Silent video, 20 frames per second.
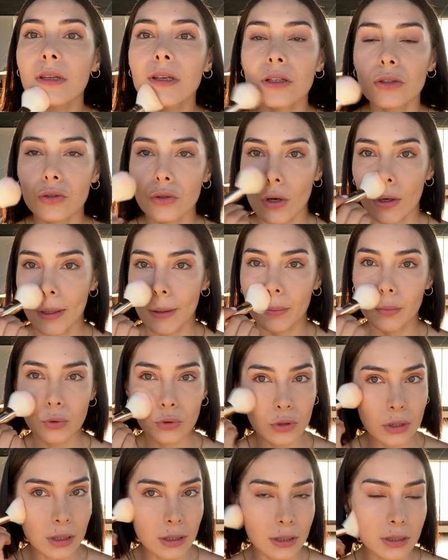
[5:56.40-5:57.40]
Şöyle
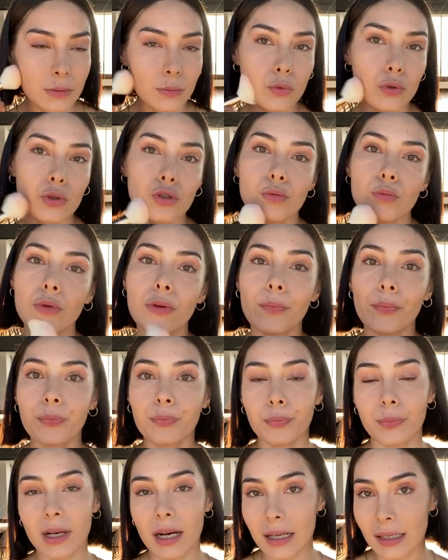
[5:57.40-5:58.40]
pudraladım yüzümü
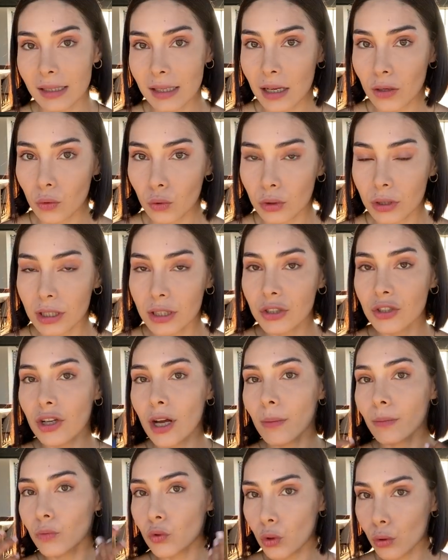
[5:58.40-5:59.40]
birazdan
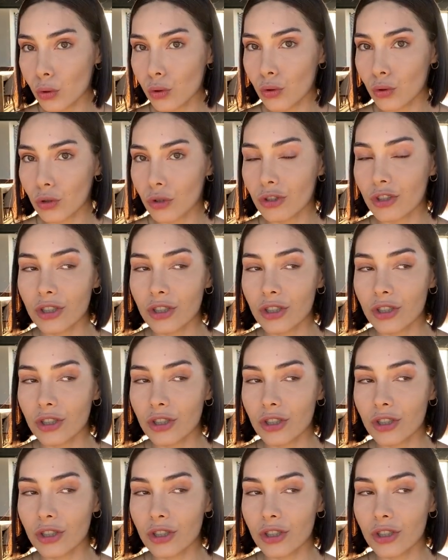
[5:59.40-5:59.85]
kullanacağım toz ürün